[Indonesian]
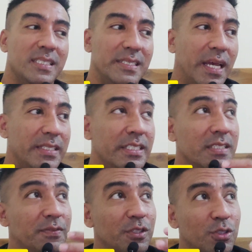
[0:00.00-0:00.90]
Ya di
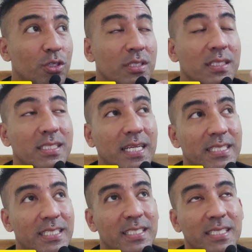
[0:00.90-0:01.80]
episode
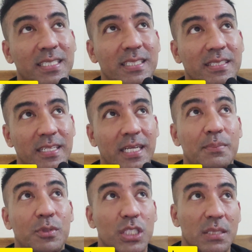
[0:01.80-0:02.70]
kali ini saya
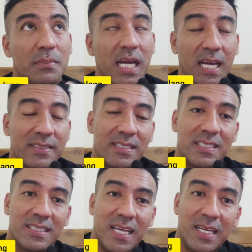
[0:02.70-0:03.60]
mau ngebahas
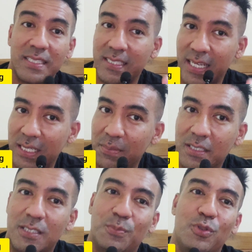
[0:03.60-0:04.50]
tentang
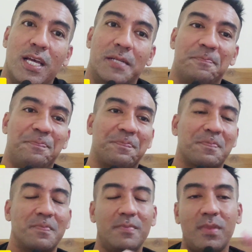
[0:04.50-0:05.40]
rekalibrasi pulang
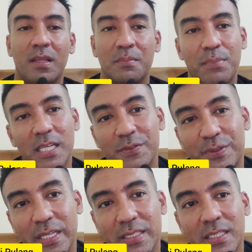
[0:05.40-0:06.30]
My
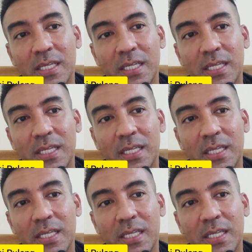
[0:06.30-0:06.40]
friend,